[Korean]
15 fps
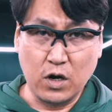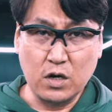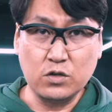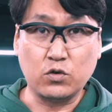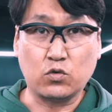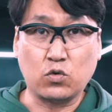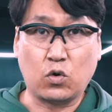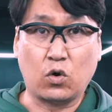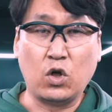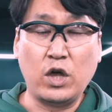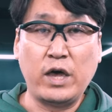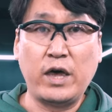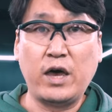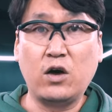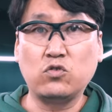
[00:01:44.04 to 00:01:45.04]
어느 정도
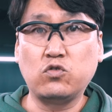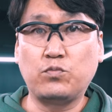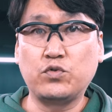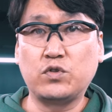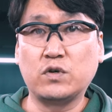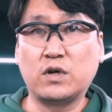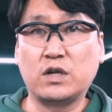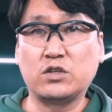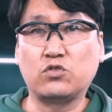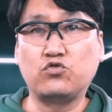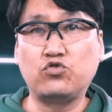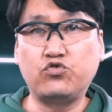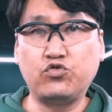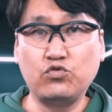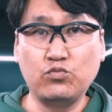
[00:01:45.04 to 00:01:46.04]
에어소프트건에서
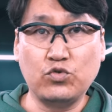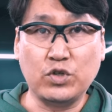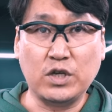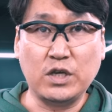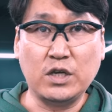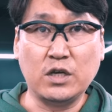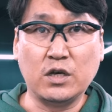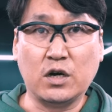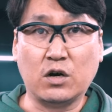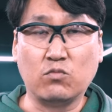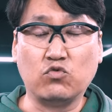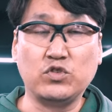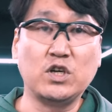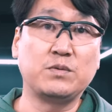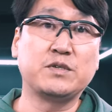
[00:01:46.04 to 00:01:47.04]
충분히 어,
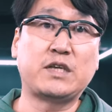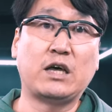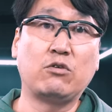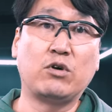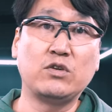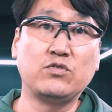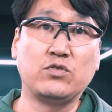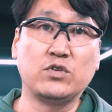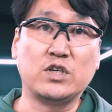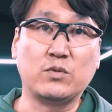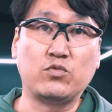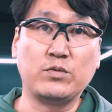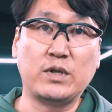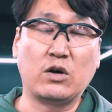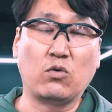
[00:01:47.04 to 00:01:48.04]
문제 없이 사용할 수 있는
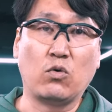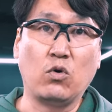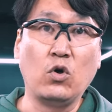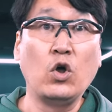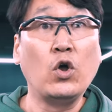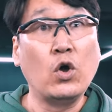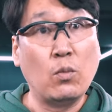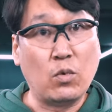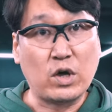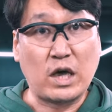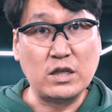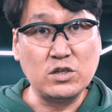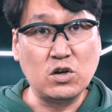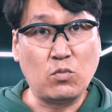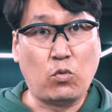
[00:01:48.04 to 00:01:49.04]
제품이라고 뭐
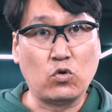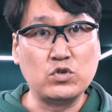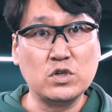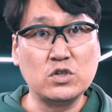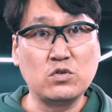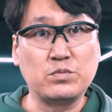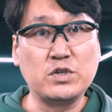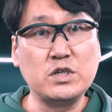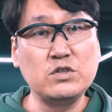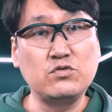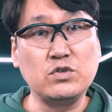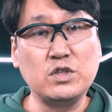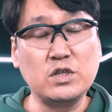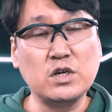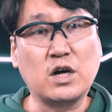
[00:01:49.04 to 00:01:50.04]
개인적으로 보증을 좀 드릴
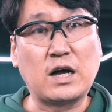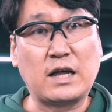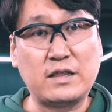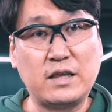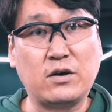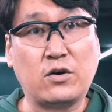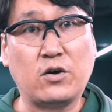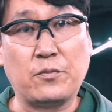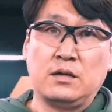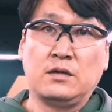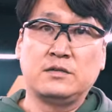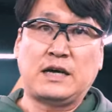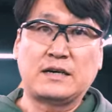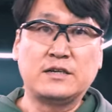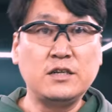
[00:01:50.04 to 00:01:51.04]
수 있는 것 같아요.
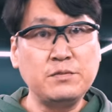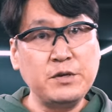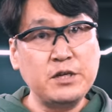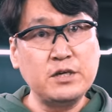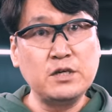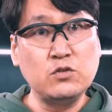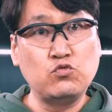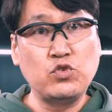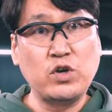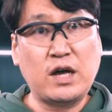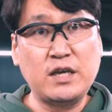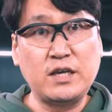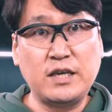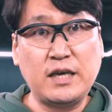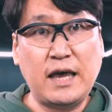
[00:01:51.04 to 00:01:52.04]
자 그러면은
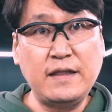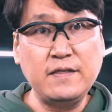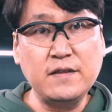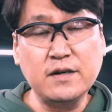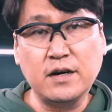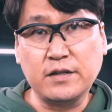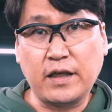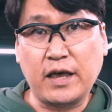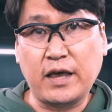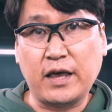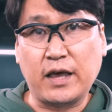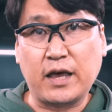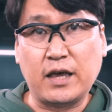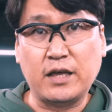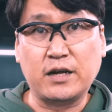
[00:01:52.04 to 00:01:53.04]
우리가
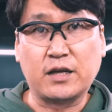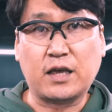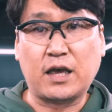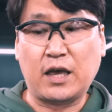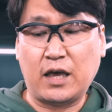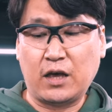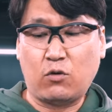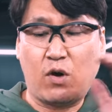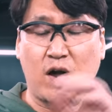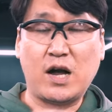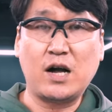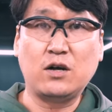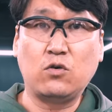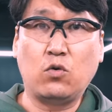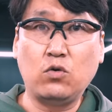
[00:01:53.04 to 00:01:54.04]
이핸들건에 이렇게
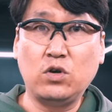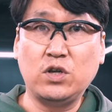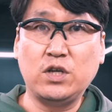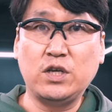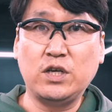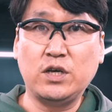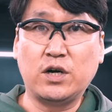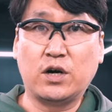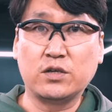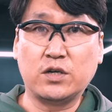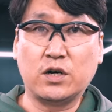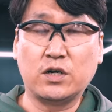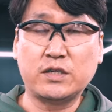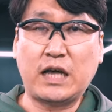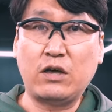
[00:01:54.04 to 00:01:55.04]
광학을
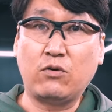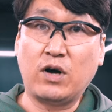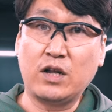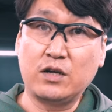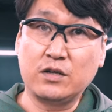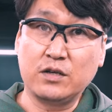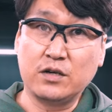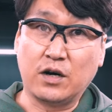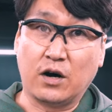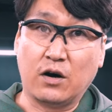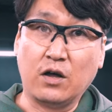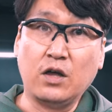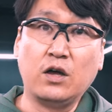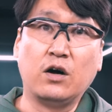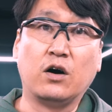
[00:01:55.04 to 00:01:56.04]
올려서 사용하는
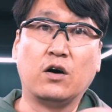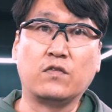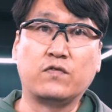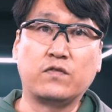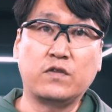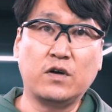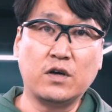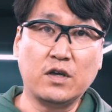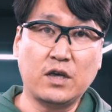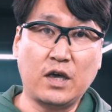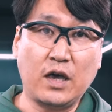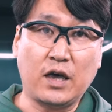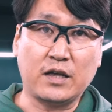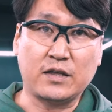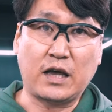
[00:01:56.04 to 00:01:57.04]
거
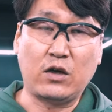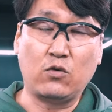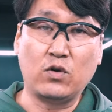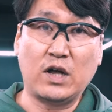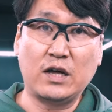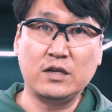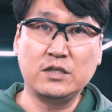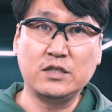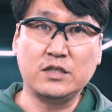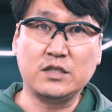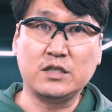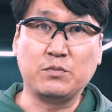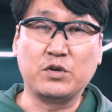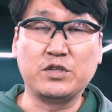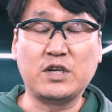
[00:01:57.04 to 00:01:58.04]
어떻게 사용을
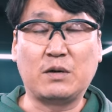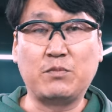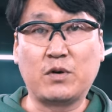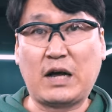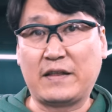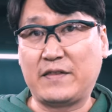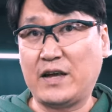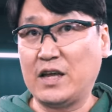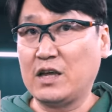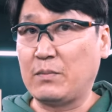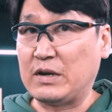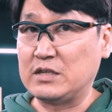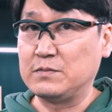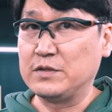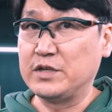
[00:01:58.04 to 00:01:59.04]
하는지 먼저 한번 간단하게
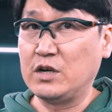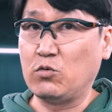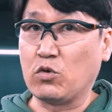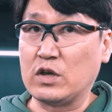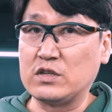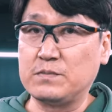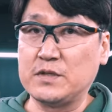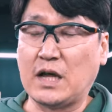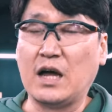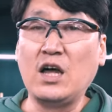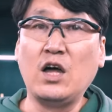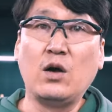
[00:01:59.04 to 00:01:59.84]
말씀을 드려보겠습니다.